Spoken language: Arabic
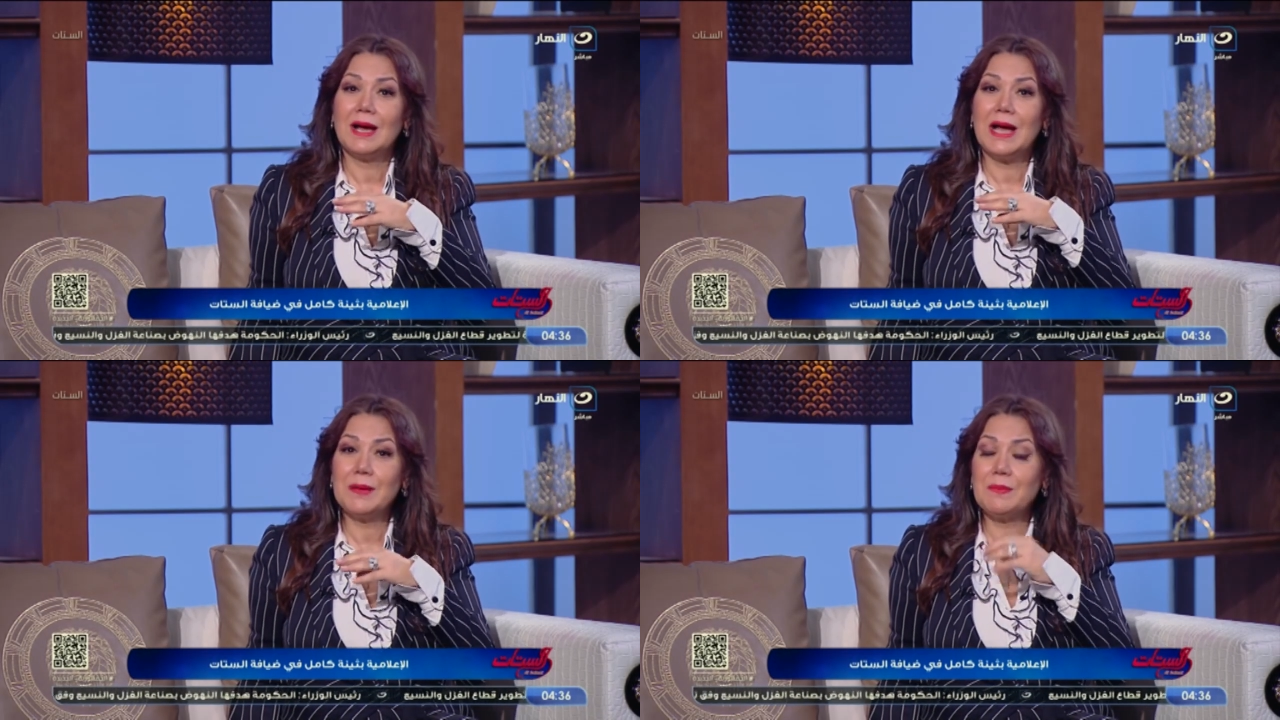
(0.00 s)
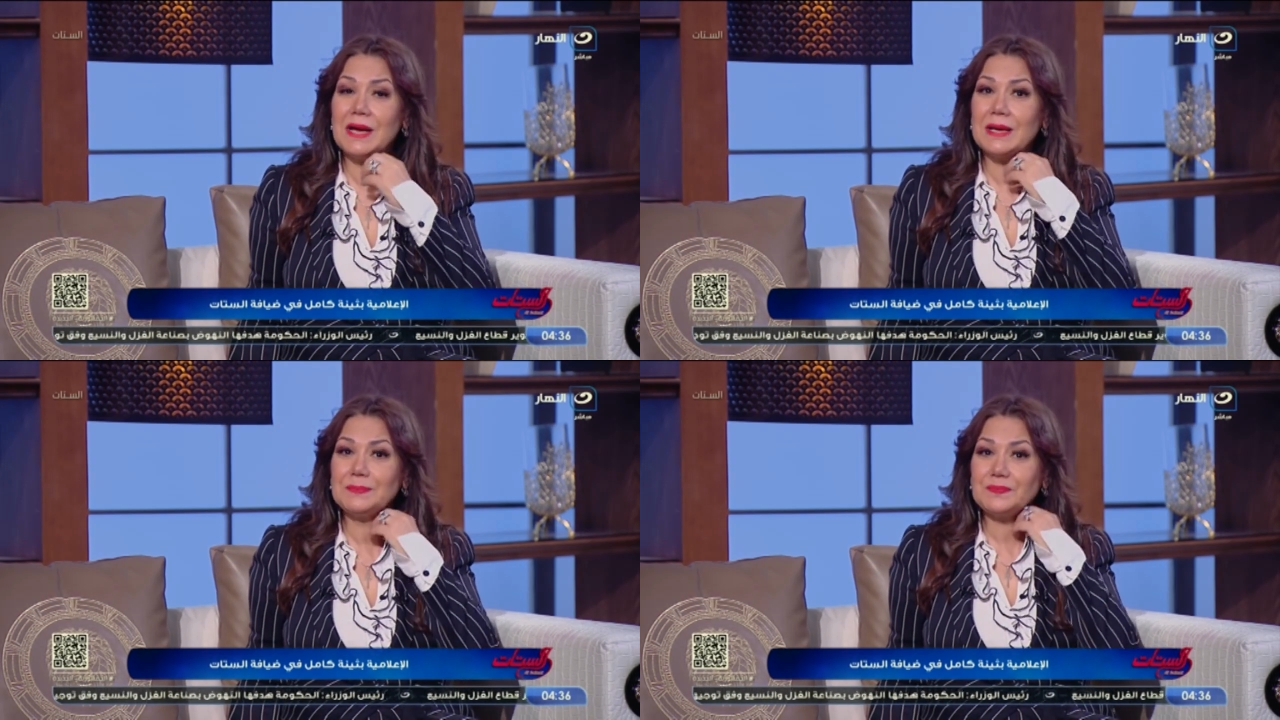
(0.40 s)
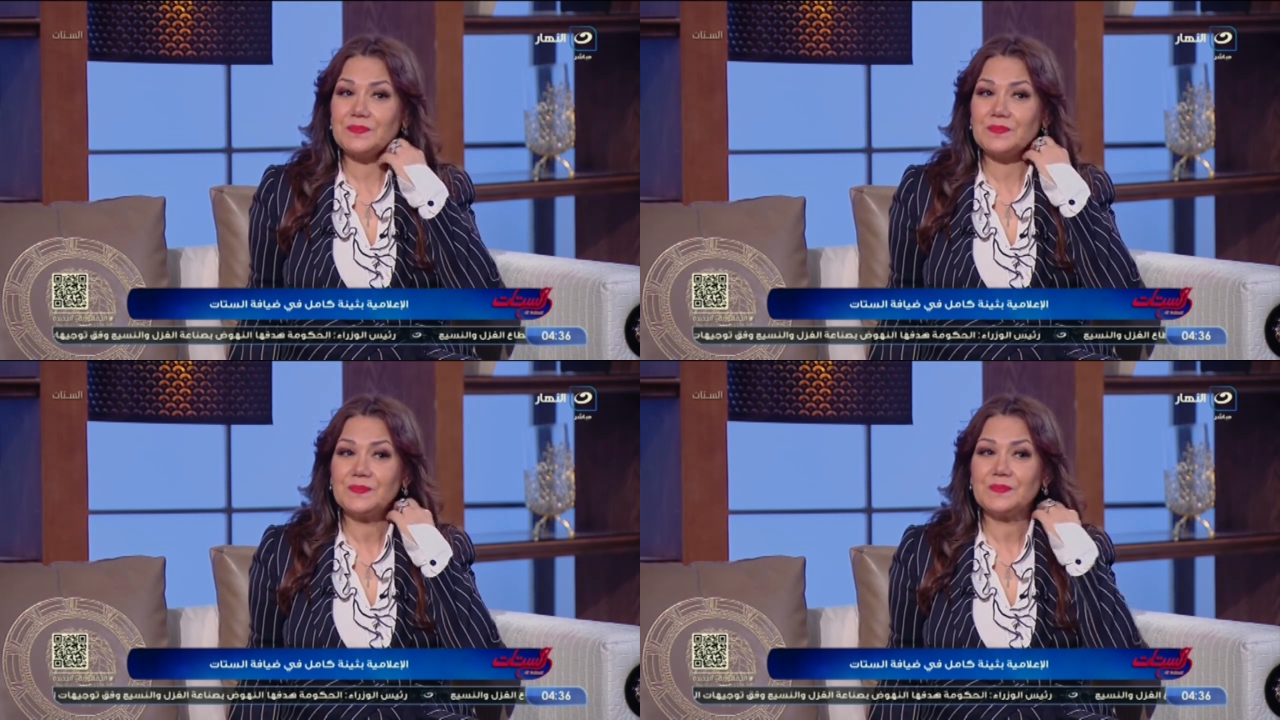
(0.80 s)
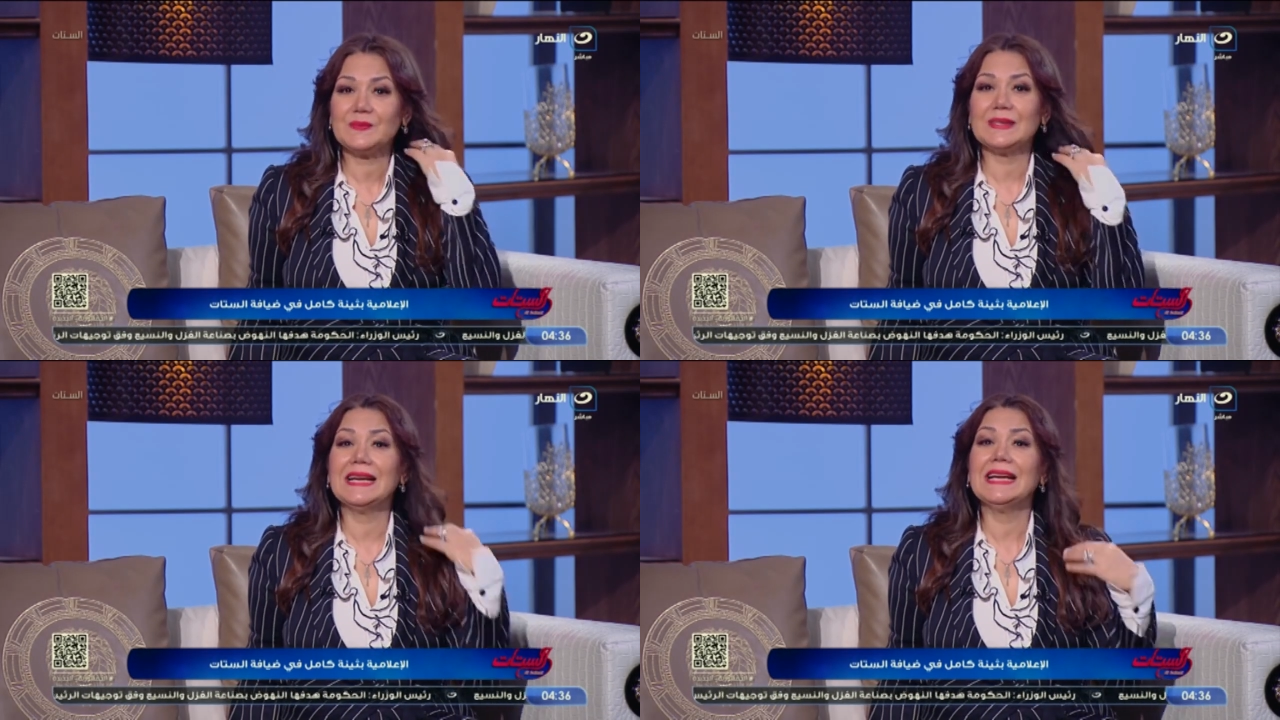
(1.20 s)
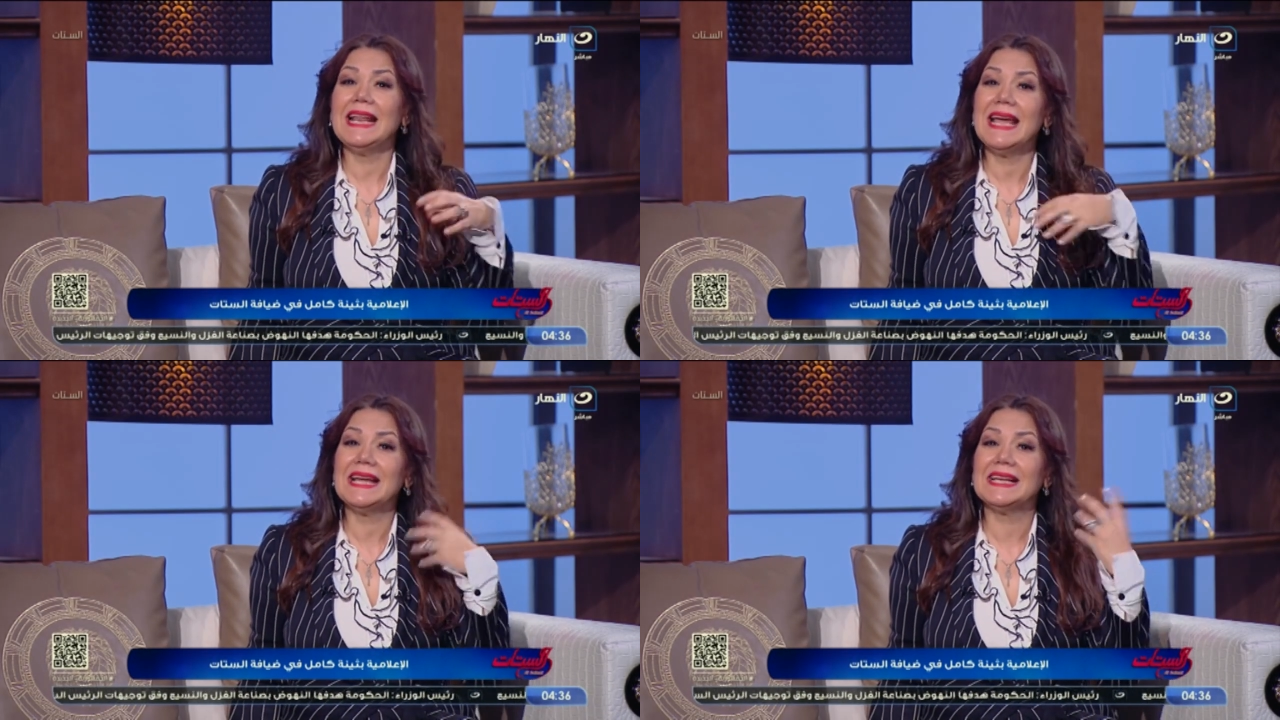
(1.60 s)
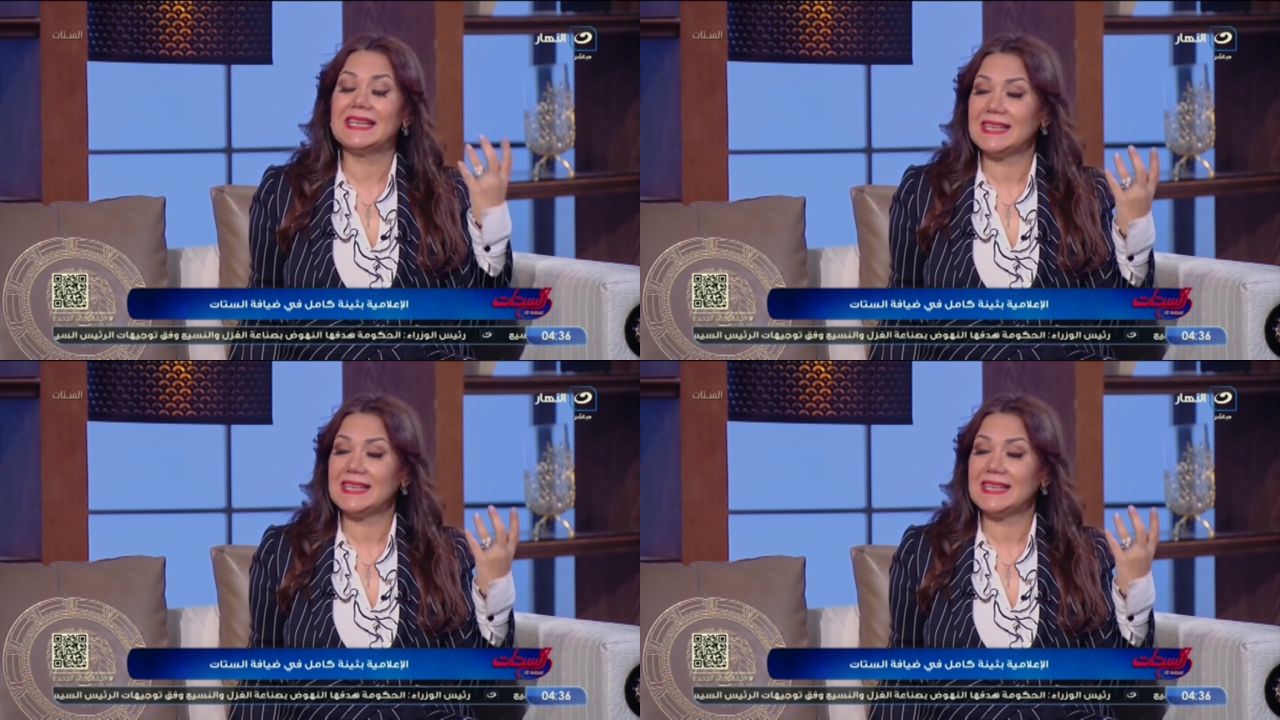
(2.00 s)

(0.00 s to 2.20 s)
هيبقى علاج